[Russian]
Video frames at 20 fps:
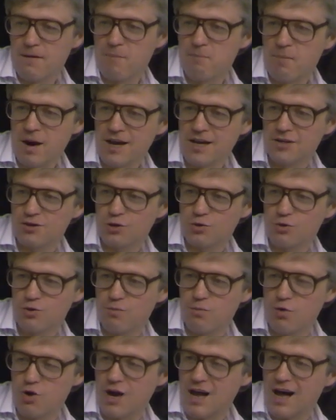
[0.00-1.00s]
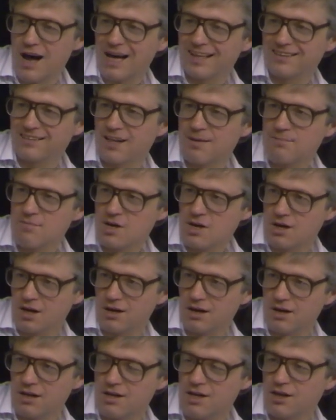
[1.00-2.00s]
политику более
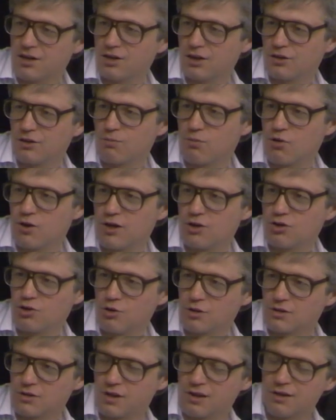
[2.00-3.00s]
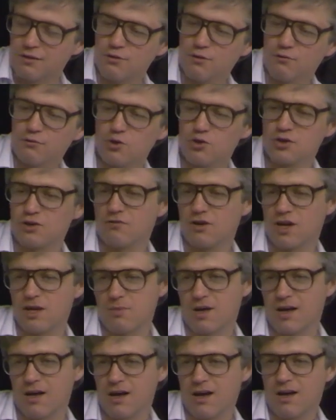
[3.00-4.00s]
одномерной и где-то более жесткой, но в то же
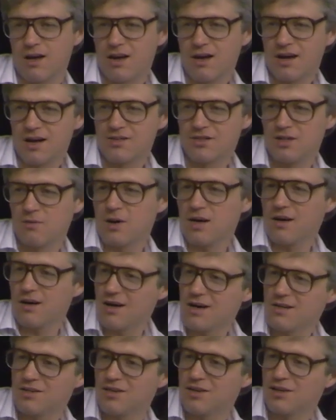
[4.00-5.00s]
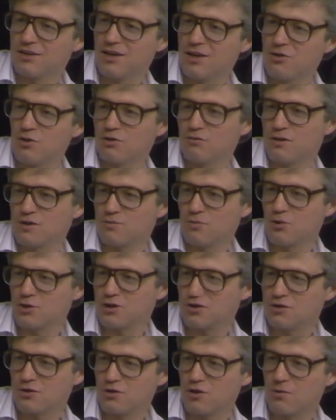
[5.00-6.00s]
время демократия дает
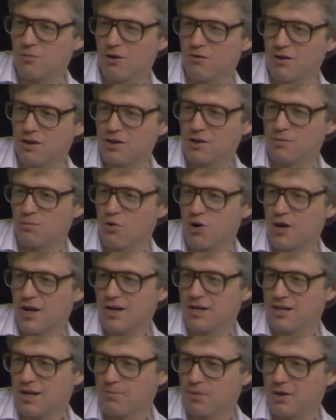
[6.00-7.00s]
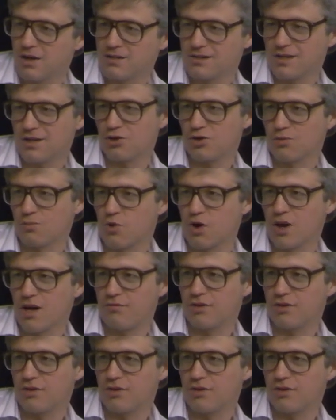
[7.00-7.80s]
возможность ее проводить более гибко и, значит, более